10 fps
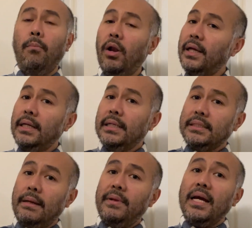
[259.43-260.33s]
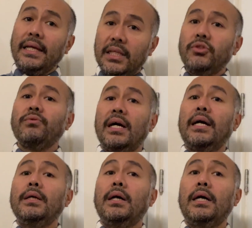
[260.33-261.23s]
boleh saya bilang kita juga
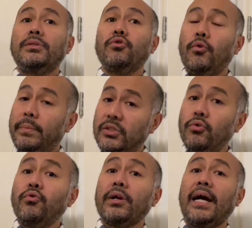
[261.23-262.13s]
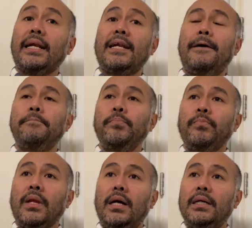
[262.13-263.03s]
uh, cukup bersyukur karena
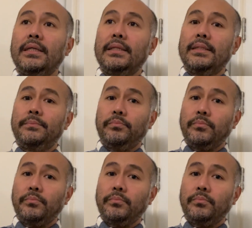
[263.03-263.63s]
uh,